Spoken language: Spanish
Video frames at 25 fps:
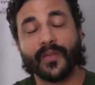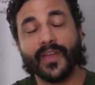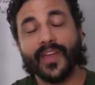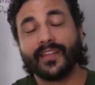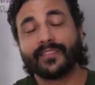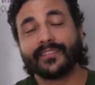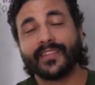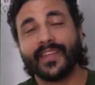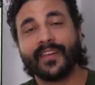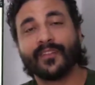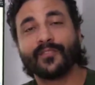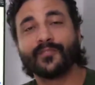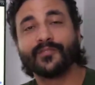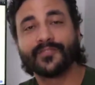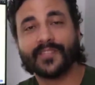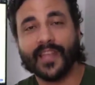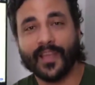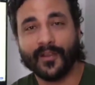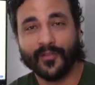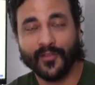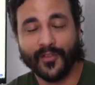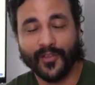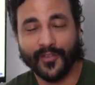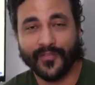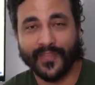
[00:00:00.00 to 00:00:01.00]
mi gente, un
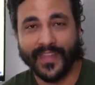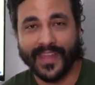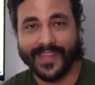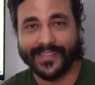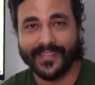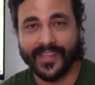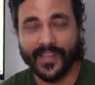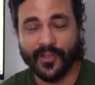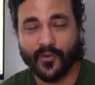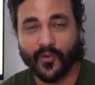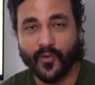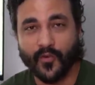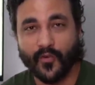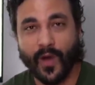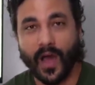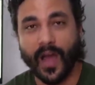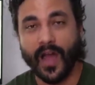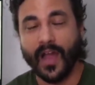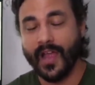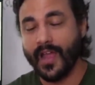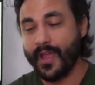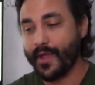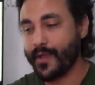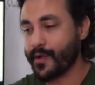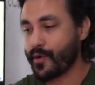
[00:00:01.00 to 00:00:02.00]
saludo desde Cuba.
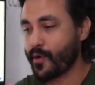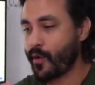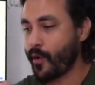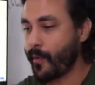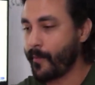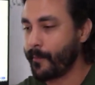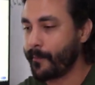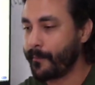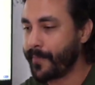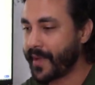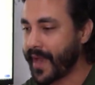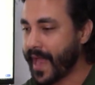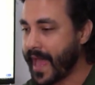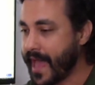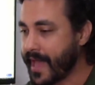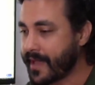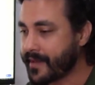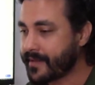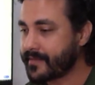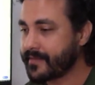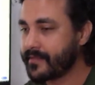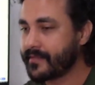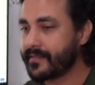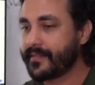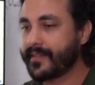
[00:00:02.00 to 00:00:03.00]

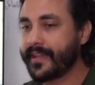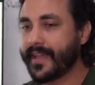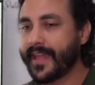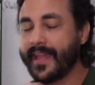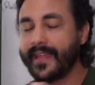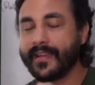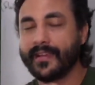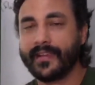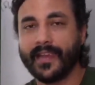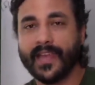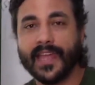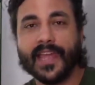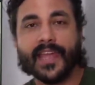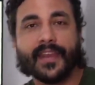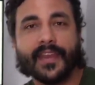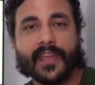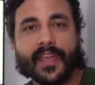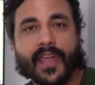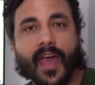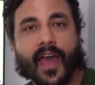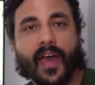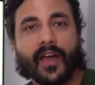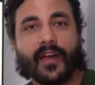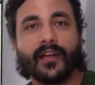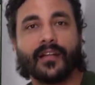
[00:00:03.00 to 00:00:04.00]
Comprar en
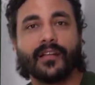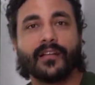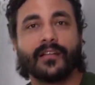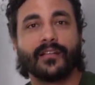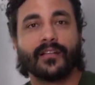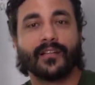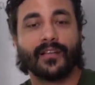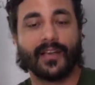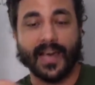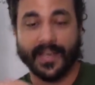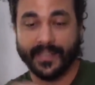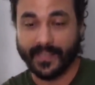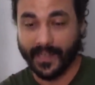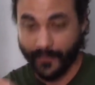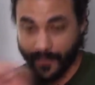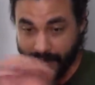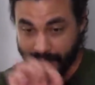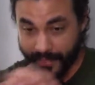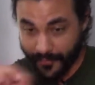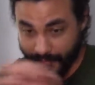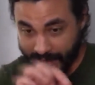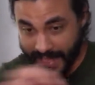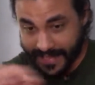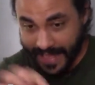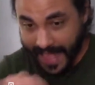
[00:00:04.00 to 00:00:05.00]
línea a
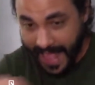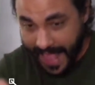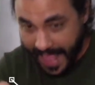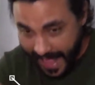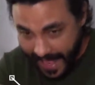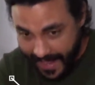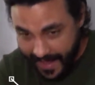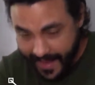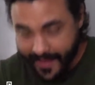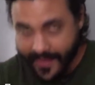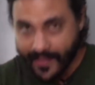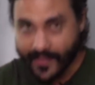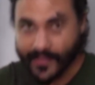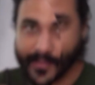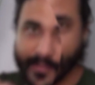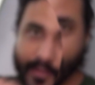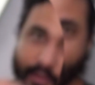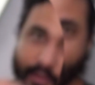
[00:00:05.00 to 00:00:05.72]
través de una talla ahí.